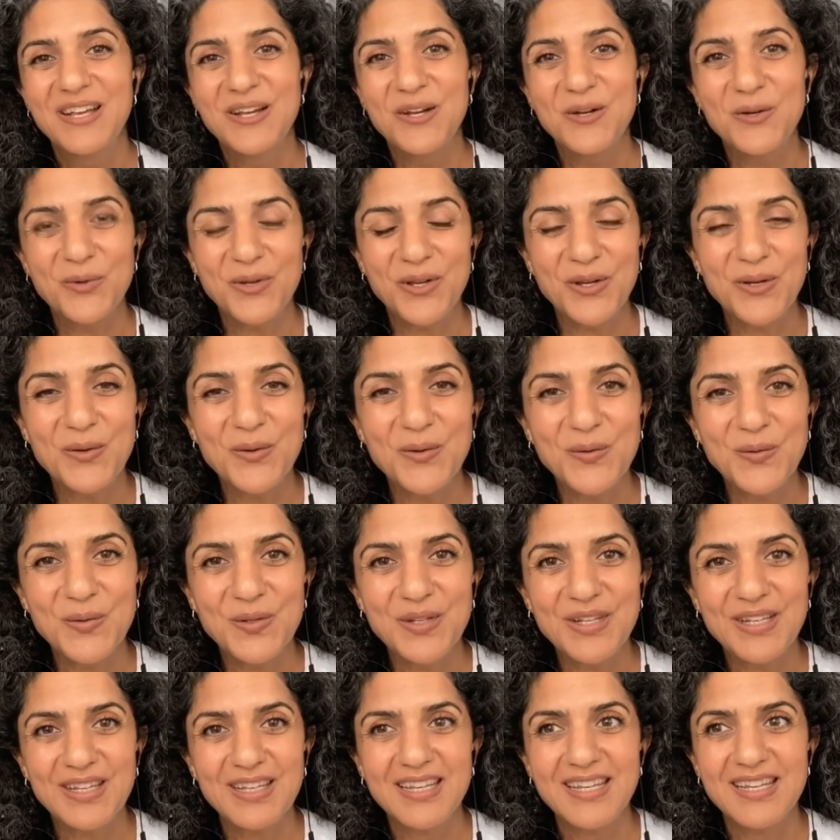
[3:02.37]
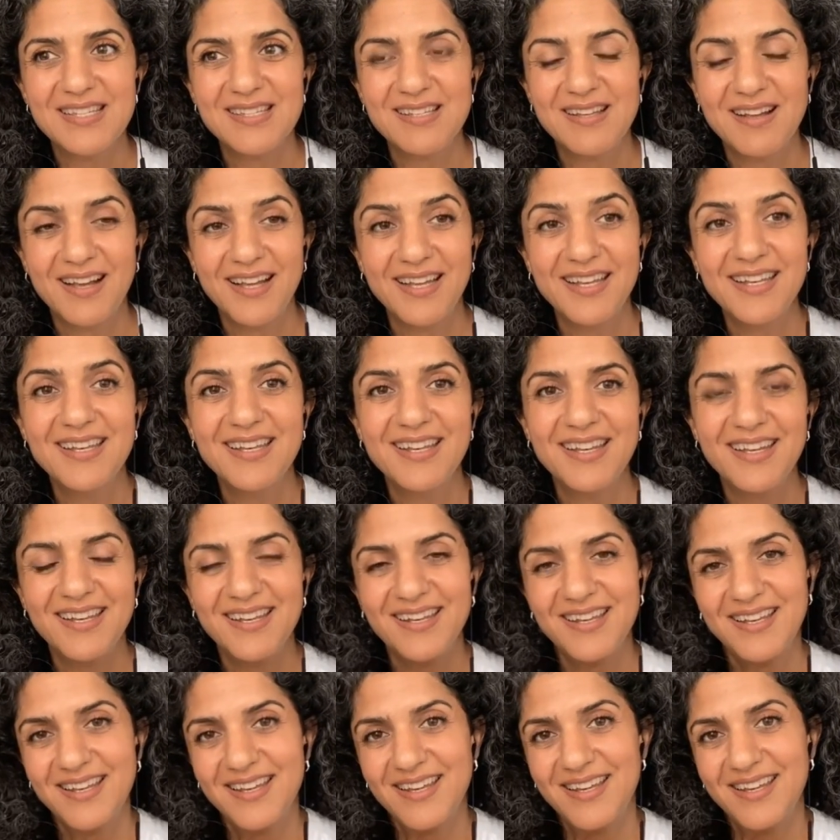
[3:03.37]
ويكون يساعدني
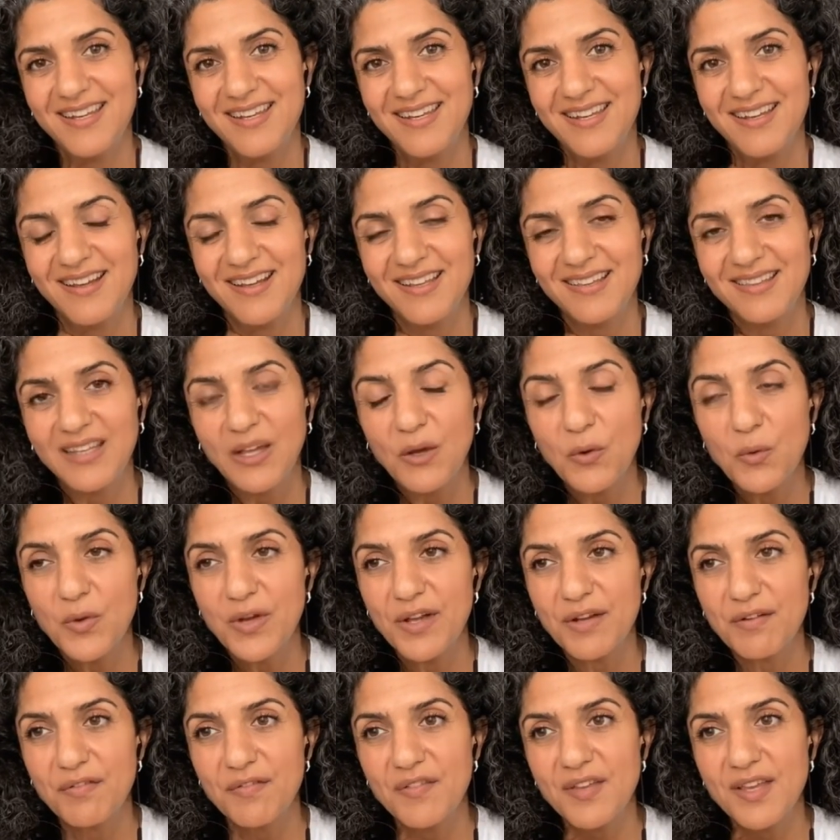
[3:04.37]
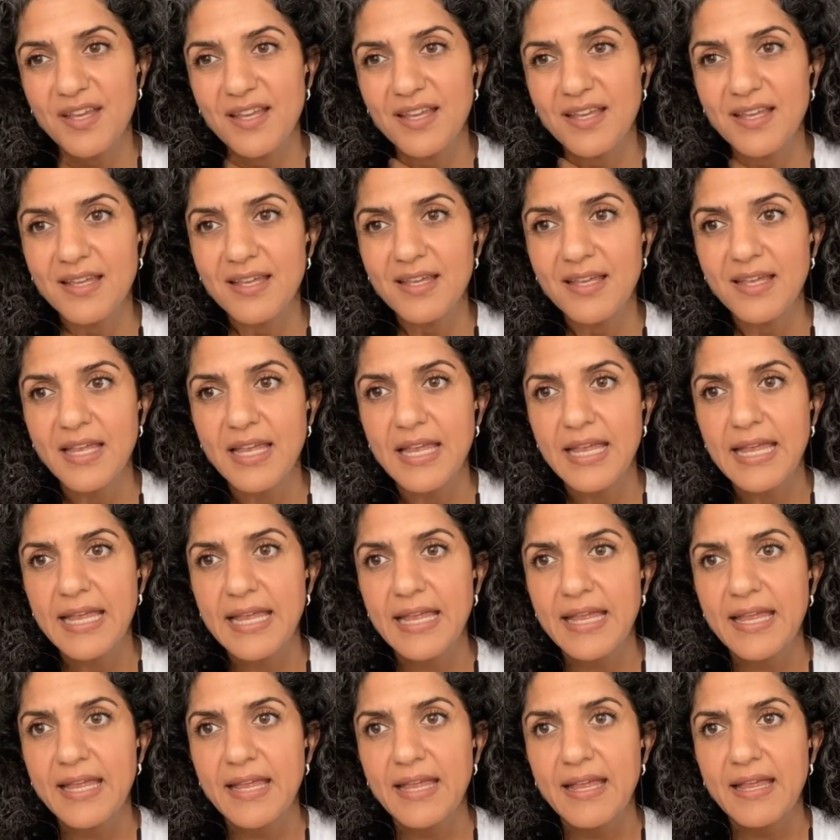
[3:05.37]
إن إني أتطور فيها
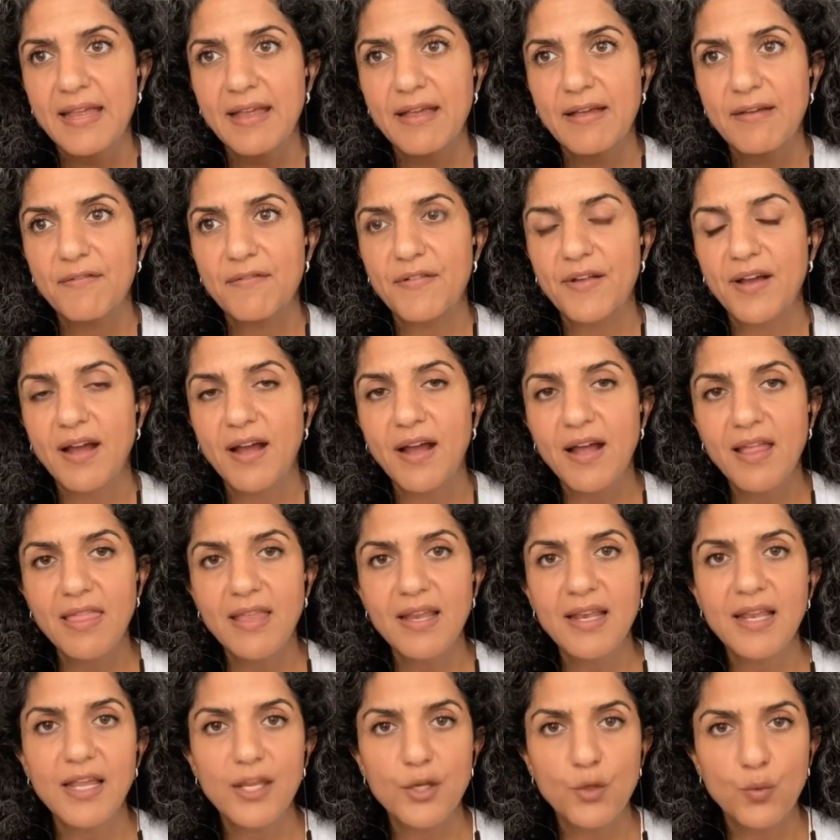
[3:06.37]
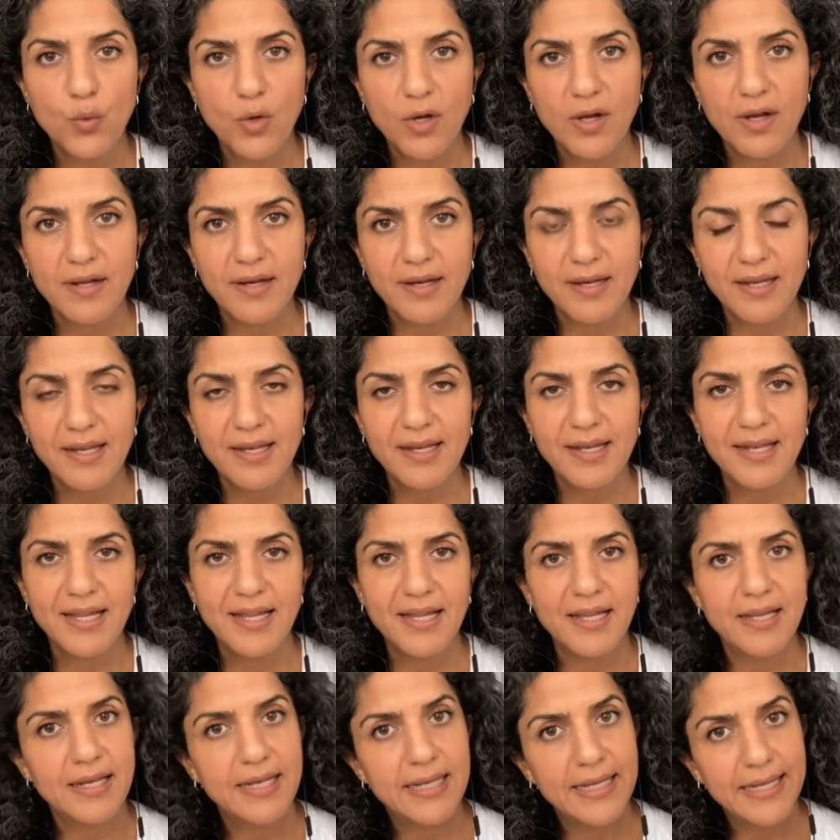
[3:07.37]
فهذه الأدوار
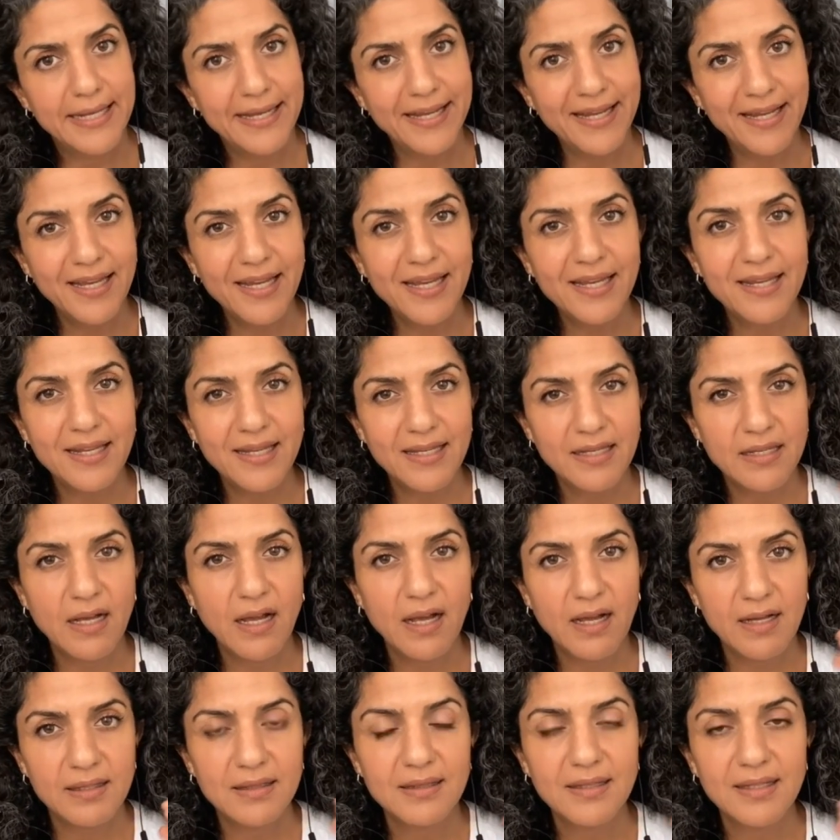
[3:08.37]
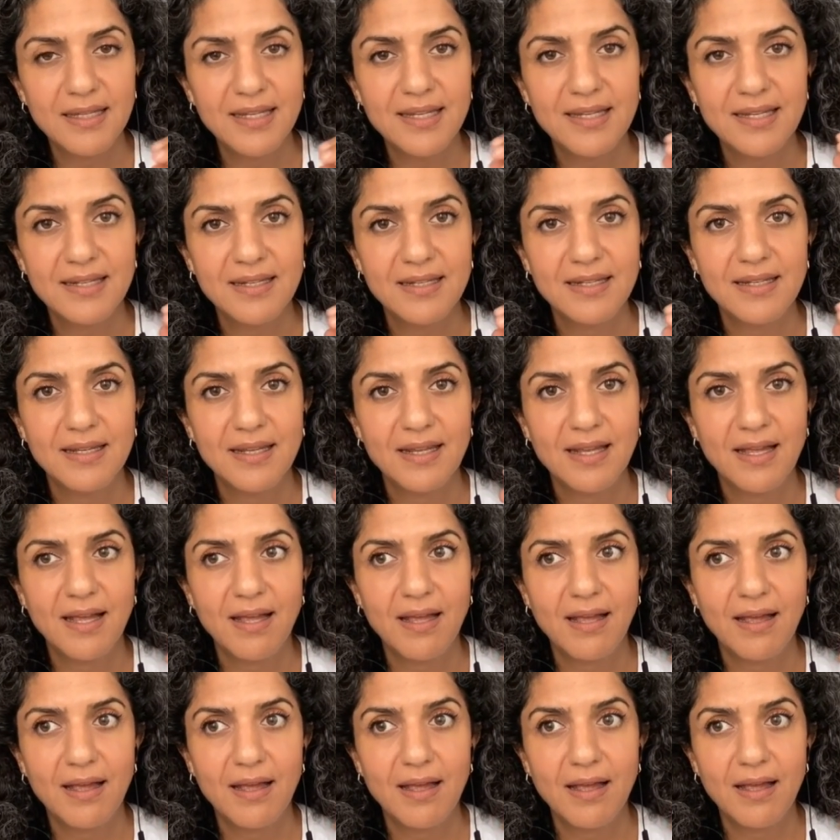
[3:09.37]
كلها اللي الحين إحنا حاطين
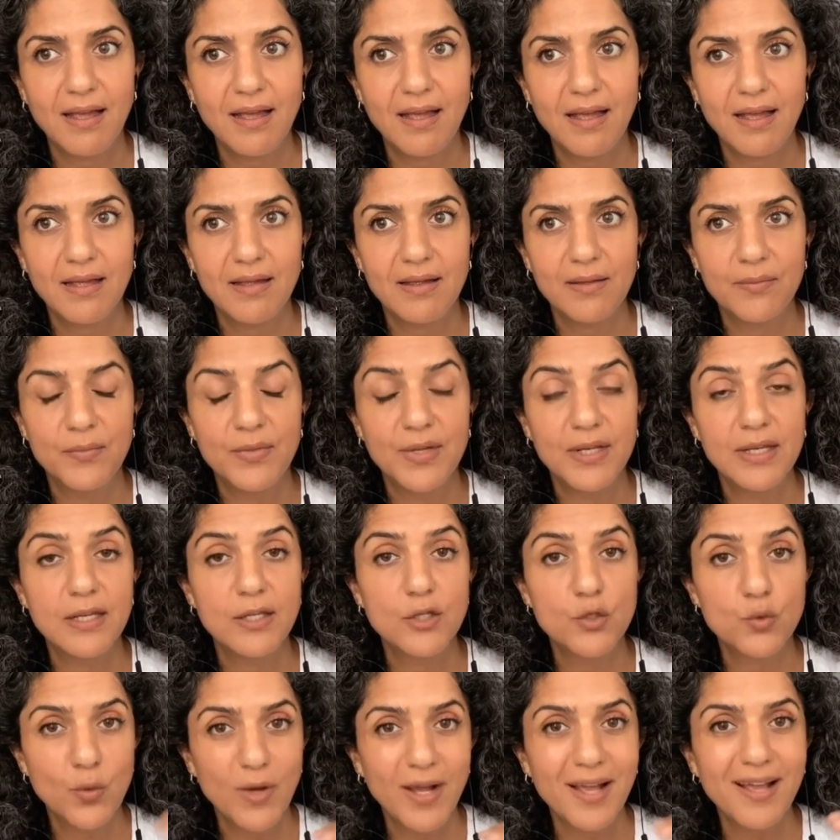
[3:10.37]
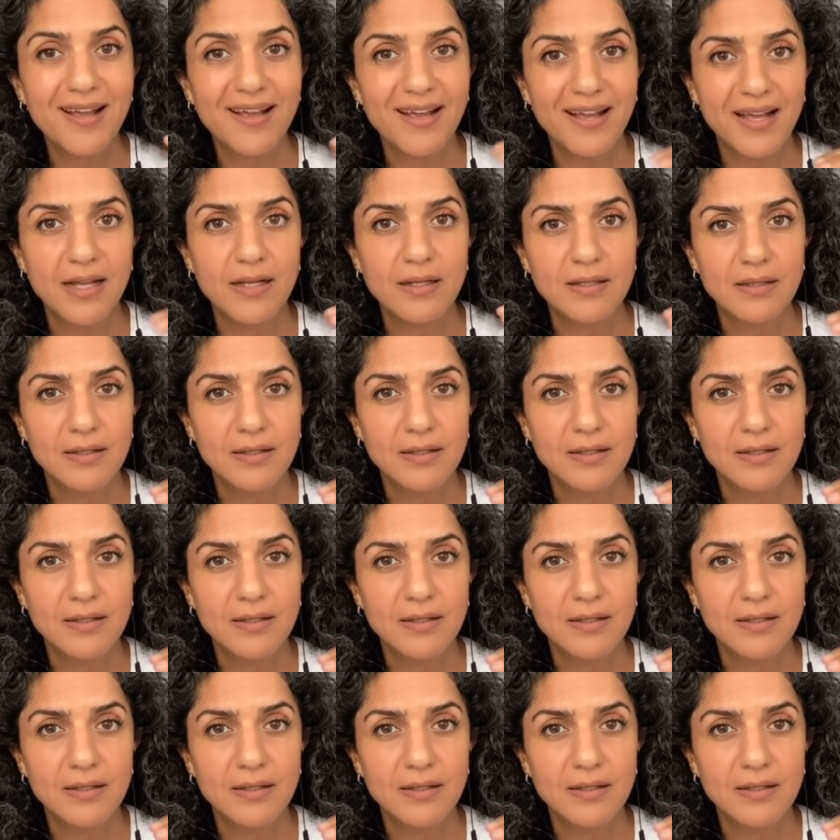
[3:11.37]
نتوقع